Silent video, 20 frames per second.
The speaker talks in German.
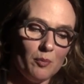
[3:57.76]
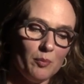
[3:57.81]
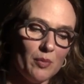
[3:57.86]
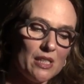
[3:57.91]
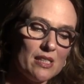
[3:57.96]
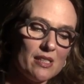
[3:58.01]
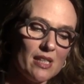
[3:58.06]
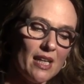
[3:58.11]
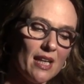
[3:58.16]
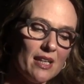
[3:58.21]

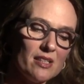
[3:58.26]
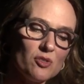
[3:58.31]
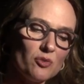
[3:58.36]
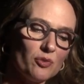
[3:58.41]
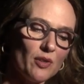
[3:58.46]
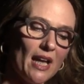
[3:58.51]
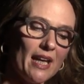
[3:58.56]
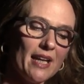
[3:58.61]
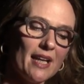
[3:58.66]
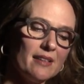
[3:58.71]
Bisher ist
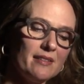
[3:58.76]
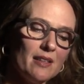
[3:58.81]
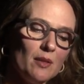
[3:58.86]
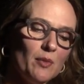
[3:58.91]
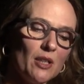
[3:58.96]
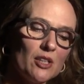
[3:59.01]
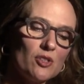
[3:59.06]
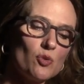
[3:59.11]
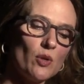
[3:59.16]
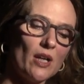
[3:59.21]
Freiheit
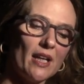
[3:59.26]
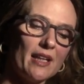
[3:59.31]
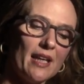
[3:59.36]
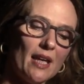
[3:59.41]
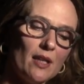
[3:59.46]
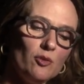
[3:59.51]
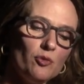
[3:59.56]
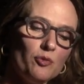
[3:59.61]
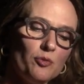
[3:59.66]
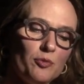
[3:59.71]
immer zu
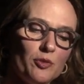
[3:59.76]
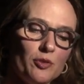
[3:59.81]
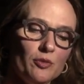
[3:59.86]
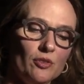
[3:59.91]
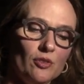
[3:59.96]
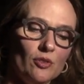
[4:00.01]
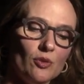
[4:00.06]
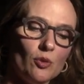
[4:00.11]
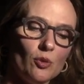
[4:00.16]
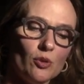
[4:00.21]

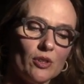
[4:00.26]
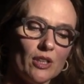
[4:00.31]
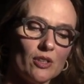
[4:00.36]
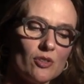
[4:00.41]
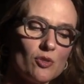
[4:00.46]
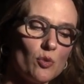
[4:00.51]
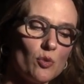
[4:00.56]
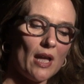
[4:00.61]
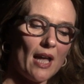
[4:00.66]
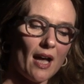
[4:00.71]
erkämpfen oder
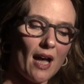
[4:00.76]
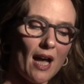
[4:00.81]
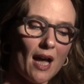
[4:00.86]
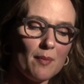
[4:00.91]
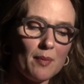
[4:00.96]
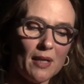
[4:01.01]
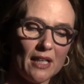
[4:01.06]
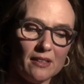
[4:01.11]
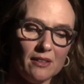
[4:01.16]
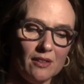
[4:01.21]

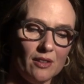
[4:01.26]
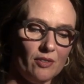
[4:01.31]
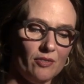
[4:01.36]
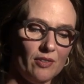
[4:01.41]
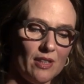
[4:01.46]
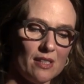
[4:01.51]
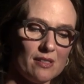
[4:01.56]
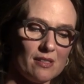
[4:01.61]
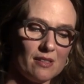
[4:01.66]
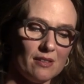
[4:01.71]
erarbeiten
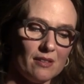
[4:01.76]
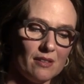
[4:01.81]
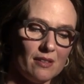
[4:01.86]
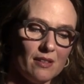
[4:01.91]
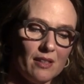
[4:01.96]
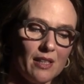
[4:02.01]
gewesen.